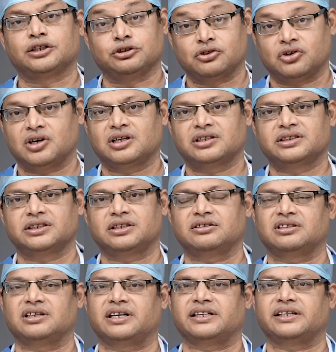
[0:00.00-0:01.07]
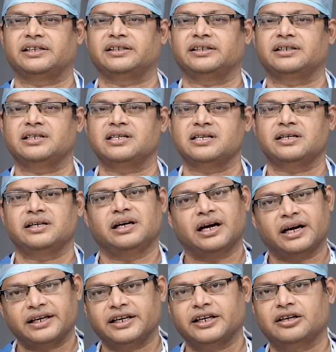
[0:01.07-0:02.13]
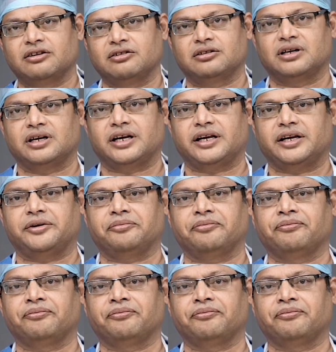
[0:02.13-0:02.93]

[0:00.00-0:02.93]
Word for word: యూరాలజీలో కానీ ఈ గైనిక్లో కానీ